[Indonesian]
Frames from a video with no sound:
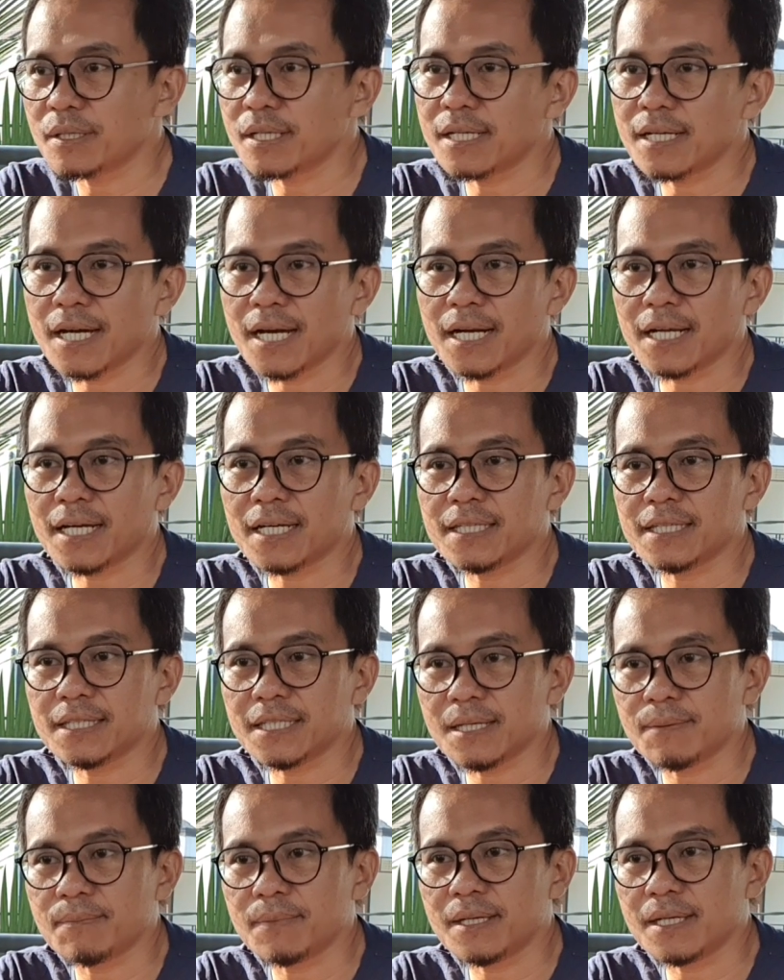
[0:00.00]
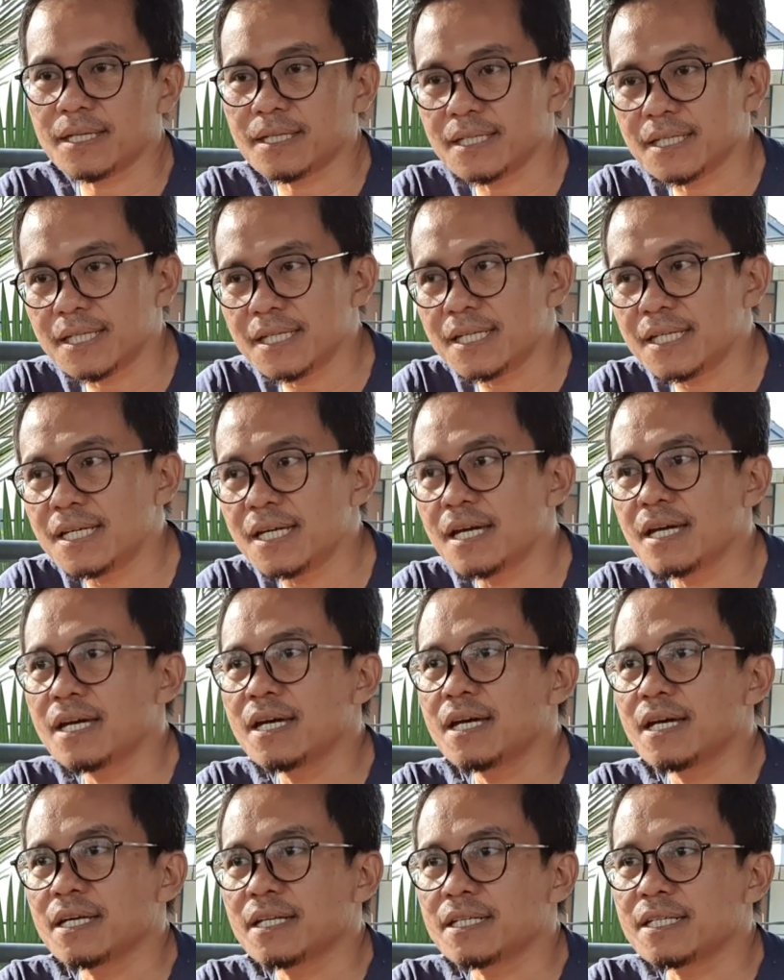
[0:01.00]
meninggalkan tim ini
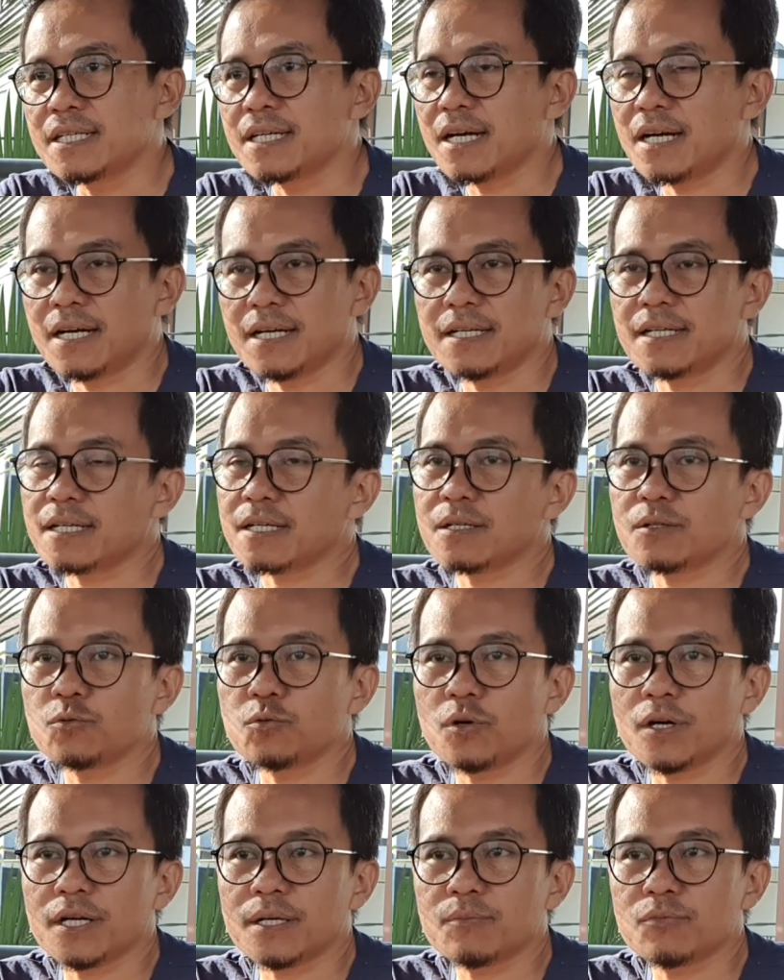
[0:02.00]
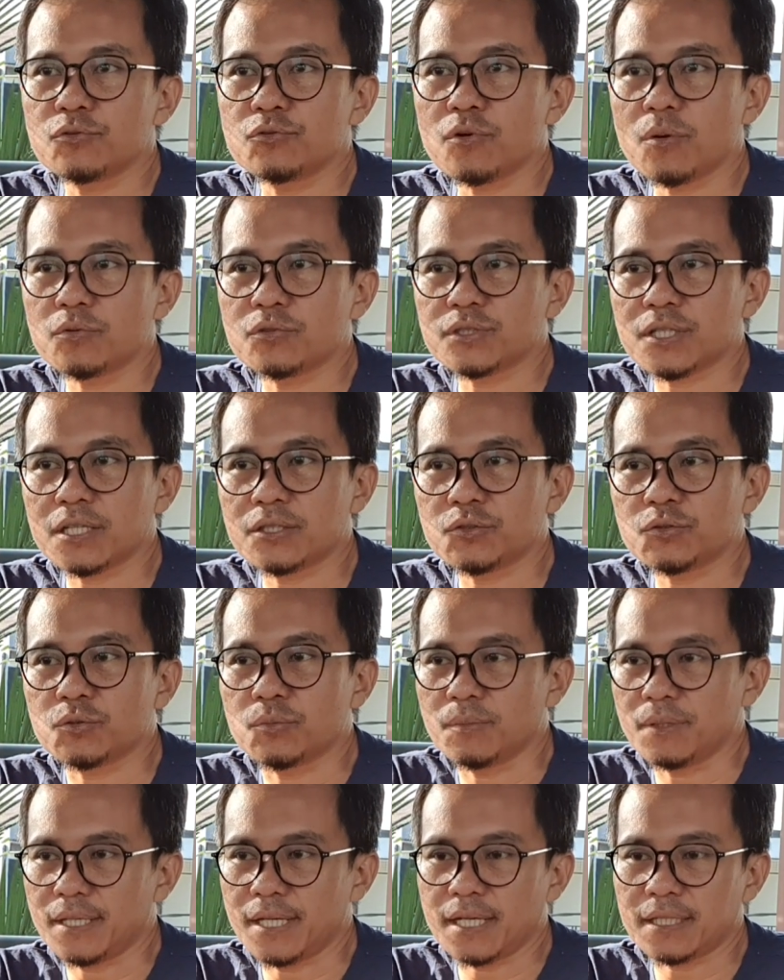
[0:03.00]
di akhir 2021
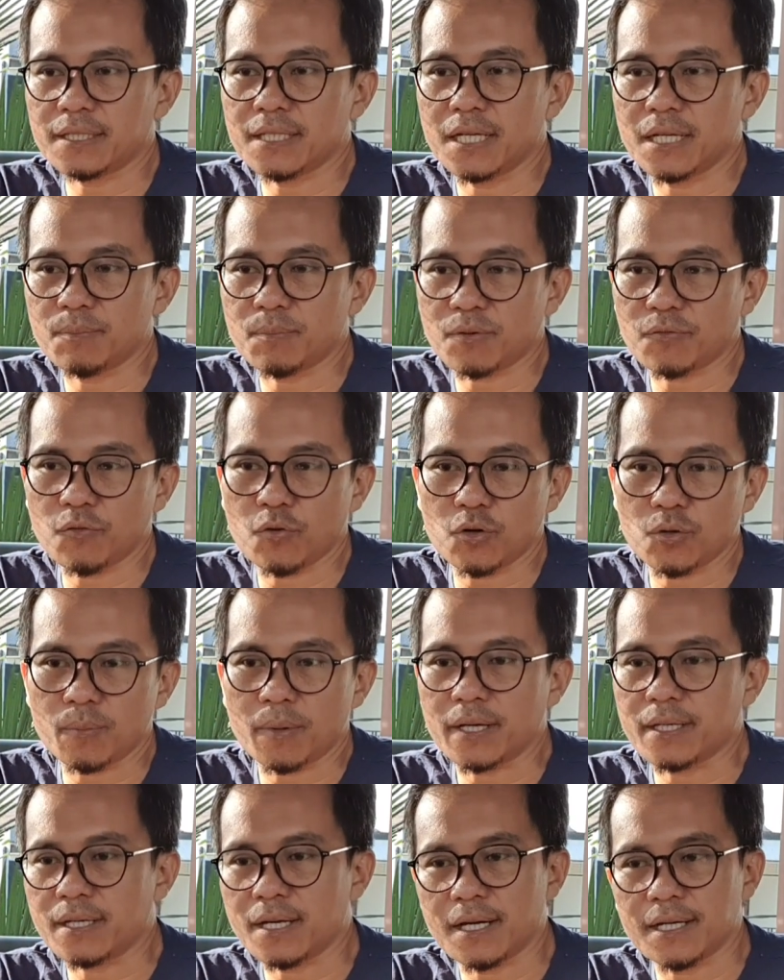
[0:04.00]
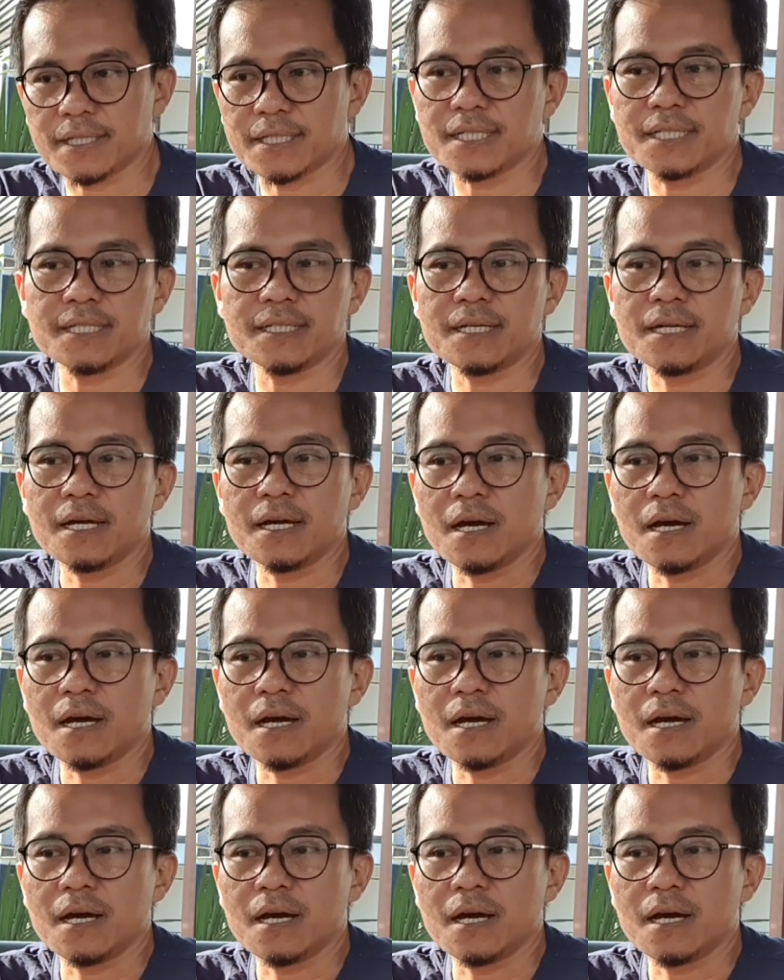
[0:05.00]
melihat dari performanya di